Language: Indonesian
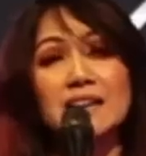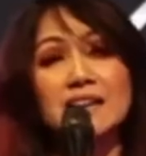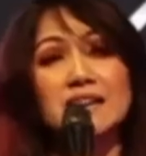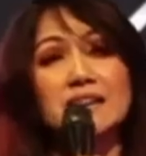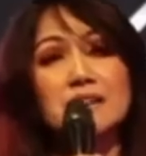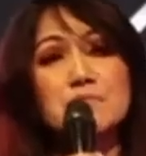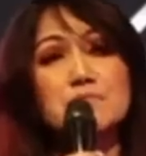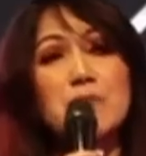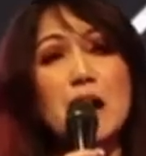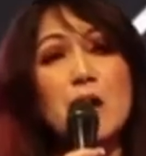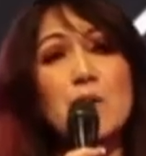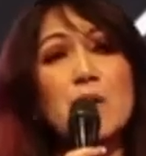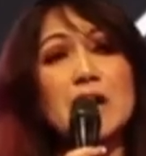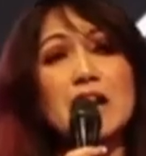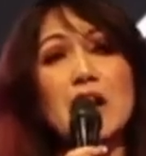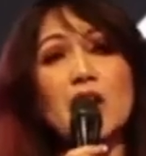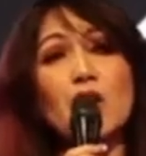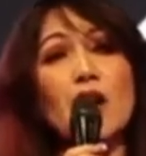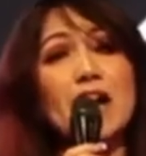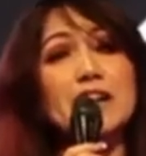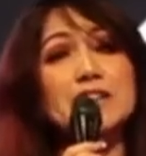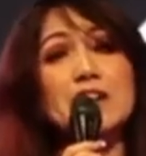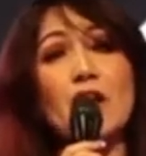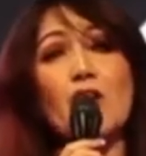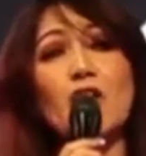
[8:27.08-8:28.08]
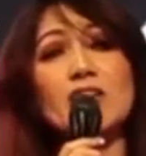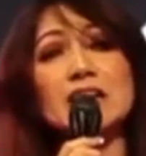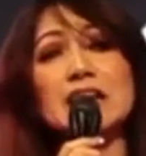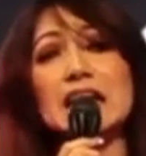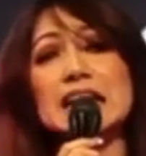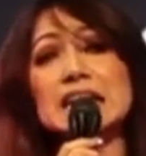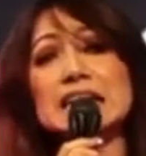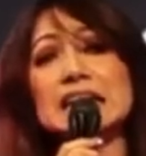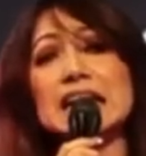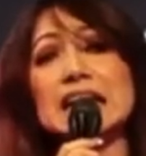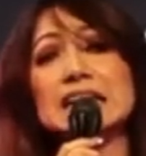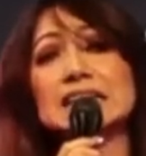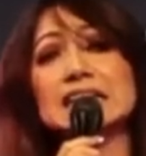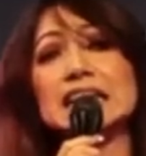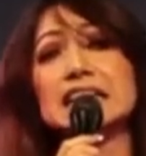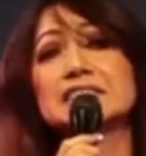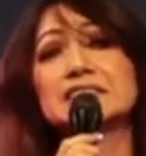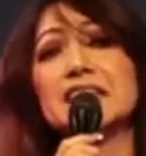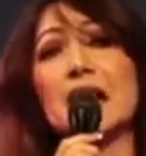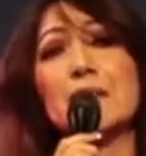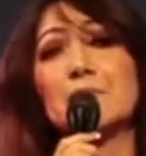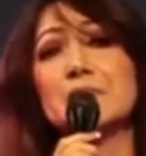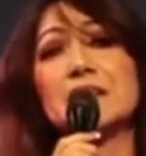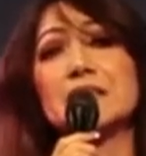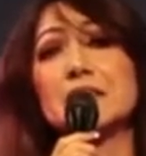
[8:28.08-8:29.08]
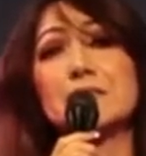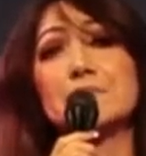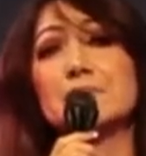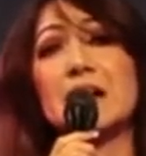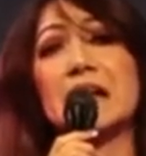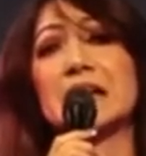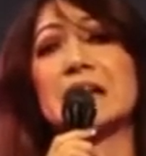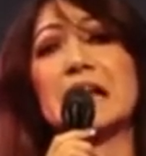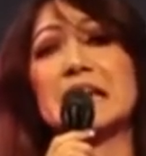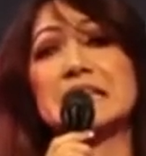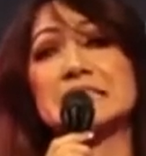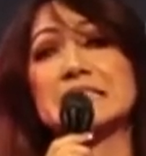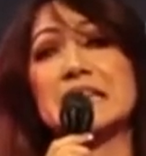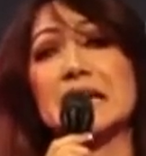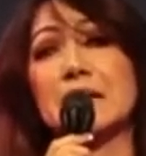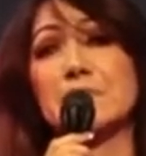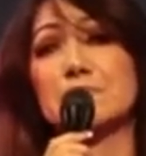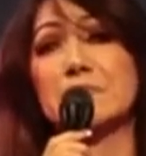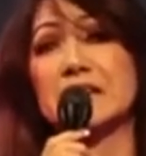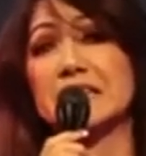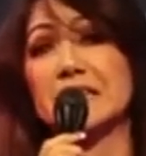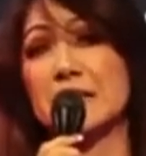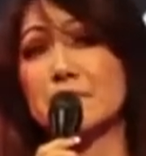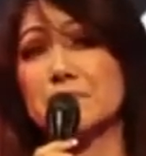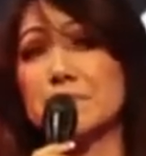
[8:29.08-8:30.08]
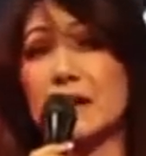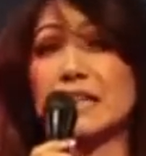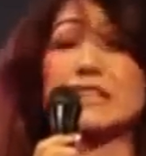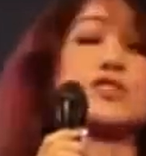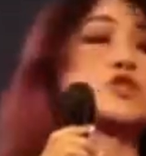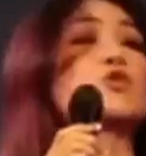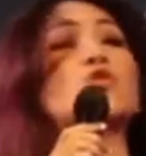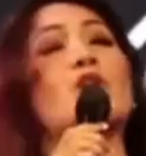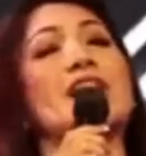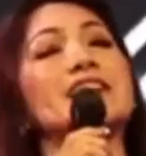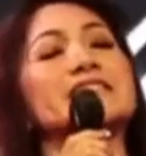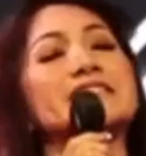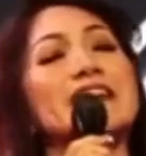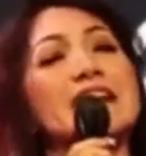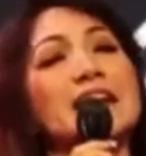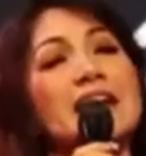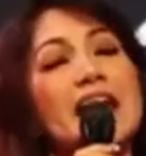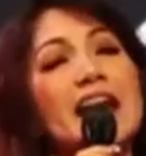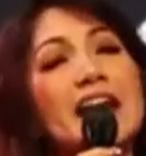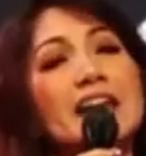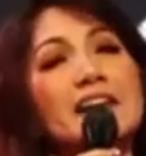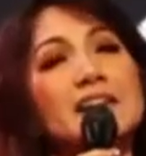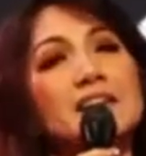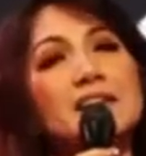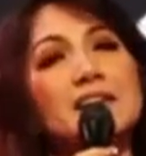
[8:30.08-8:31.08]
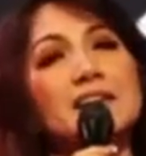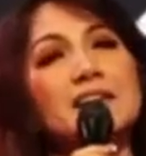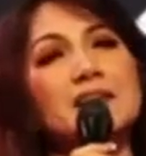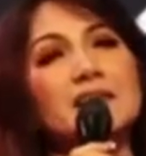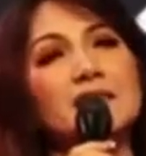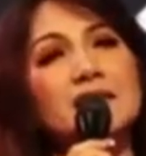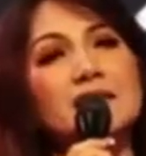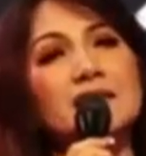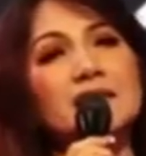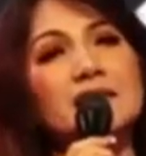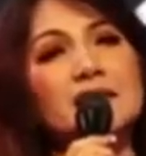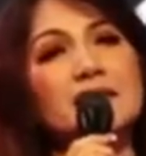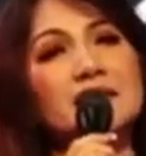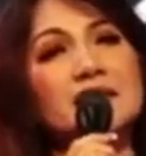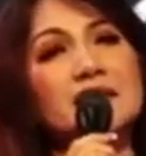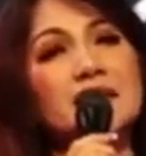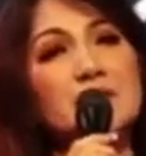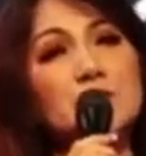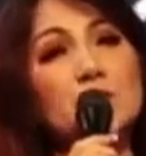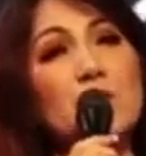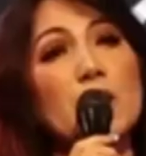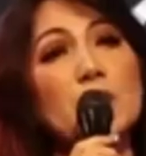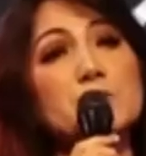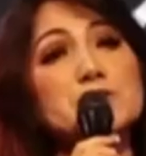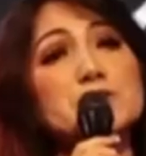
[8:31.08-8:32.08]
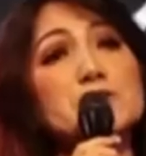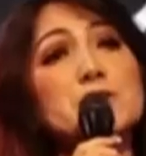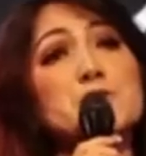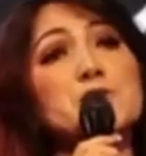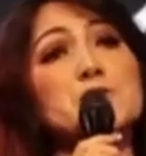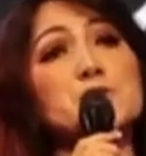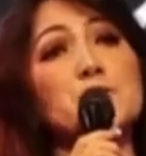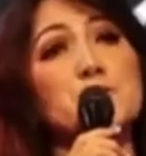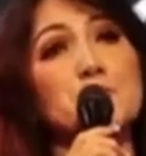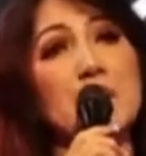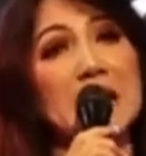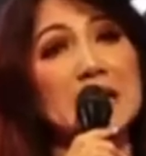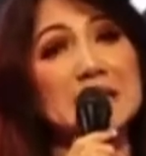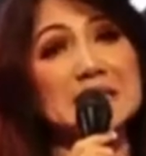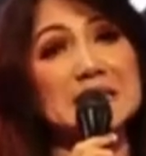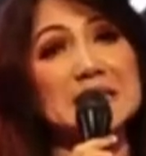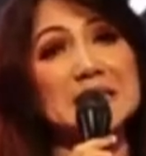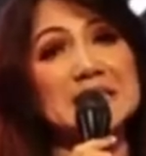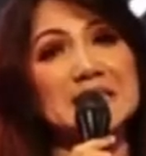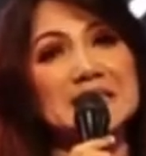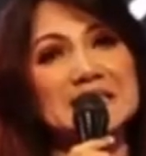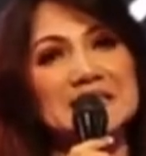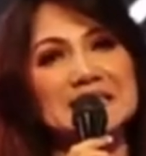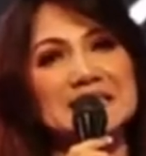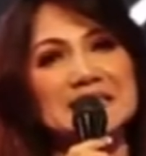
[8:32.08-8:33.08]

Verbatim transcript: bahwa kalau ada orang yang tidak menyembah raja, menyembah Tuhan yang lain, itu harus dihukum mati.